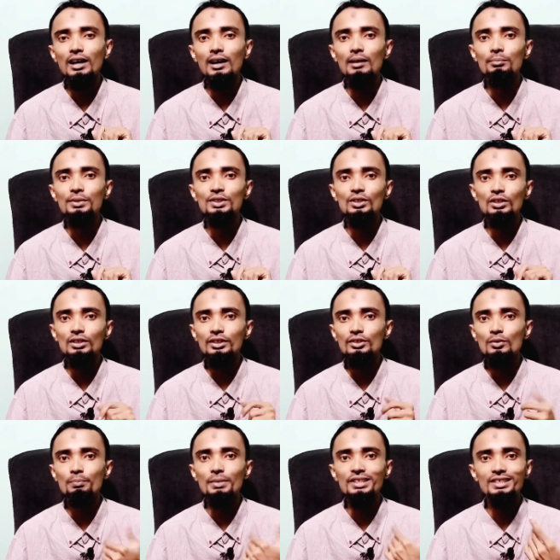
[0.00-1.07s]
আপনি যখন একটু
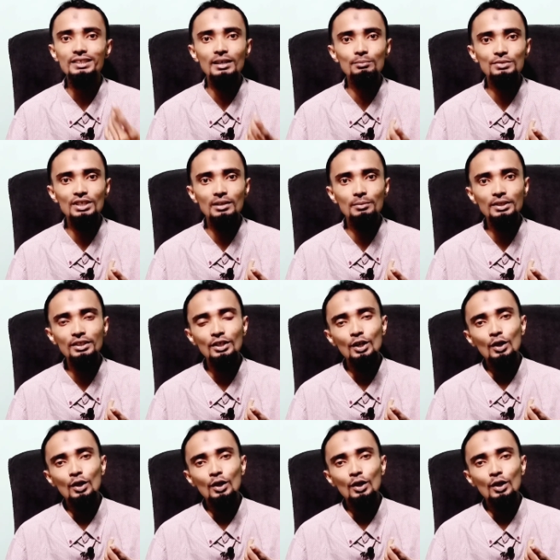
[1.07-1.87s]
বেশি দাম চাইবেন